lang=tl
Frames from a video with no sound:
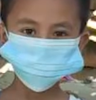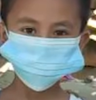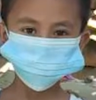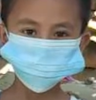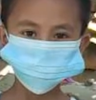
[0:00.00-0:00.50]
ko
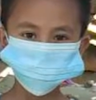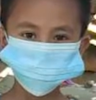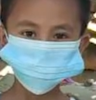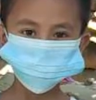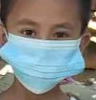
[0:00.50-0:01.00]
ng
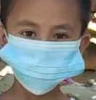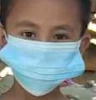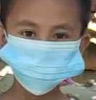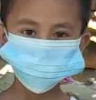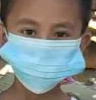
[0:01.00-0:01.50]
pansin
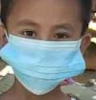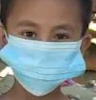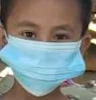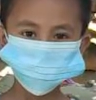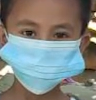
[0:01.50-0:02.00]

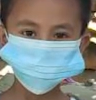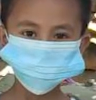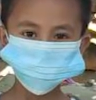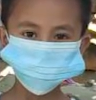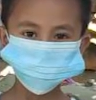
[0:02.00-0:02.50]

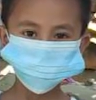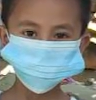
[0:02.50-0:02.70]
is